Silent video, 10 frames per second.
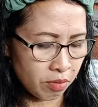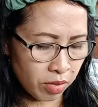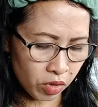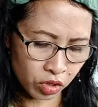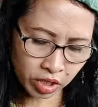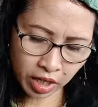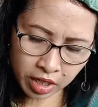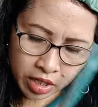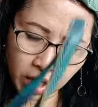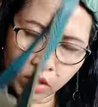bagus
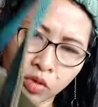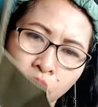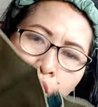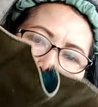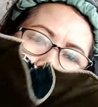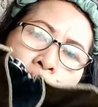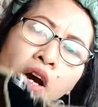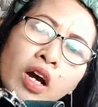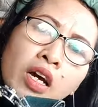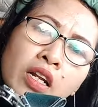sekali kak tuh
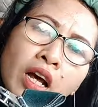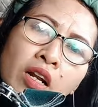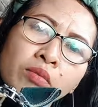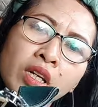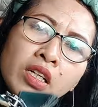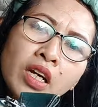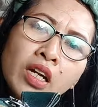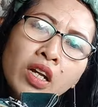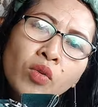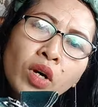dalamnya dia
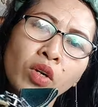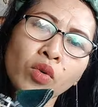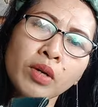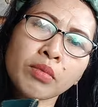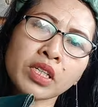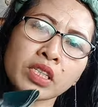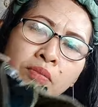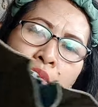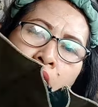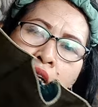ada ruang-ruang
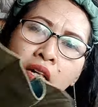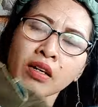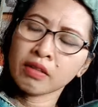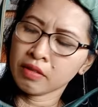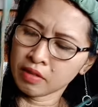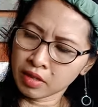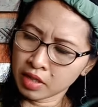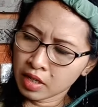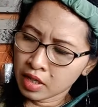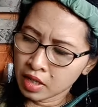berjiper ya
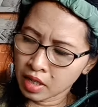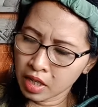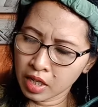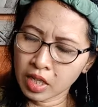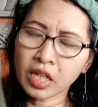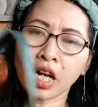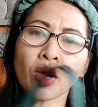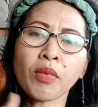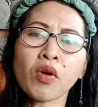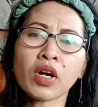ini
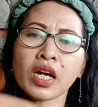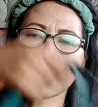kalau mau kak